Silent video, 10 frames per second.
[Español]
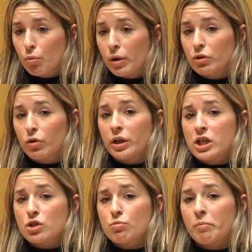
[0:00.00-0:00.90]
cuando en
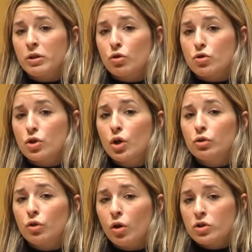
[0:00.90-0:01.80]
estos momentos
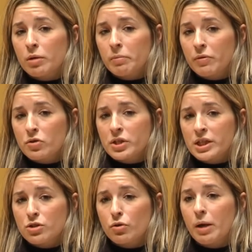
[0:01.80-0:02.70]
todos los servicios de
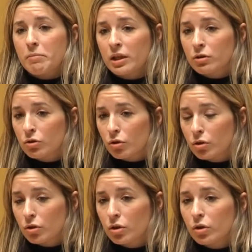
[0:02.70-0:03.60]
asesoramiento